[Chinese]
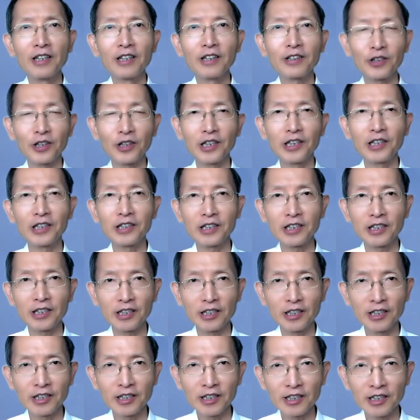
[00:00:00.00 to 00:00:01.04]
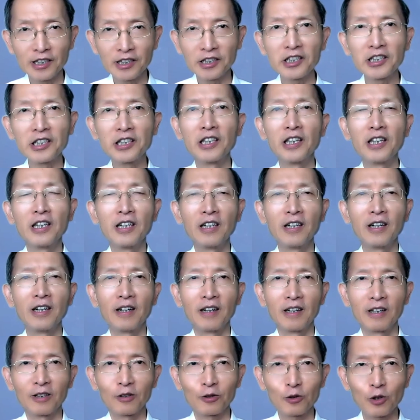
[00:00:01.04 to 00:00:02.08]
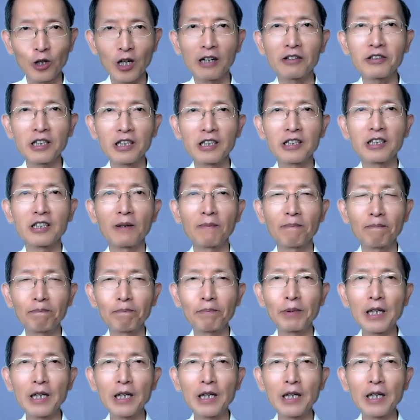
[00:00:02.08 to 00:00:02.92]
所以，请谨记，最要紧是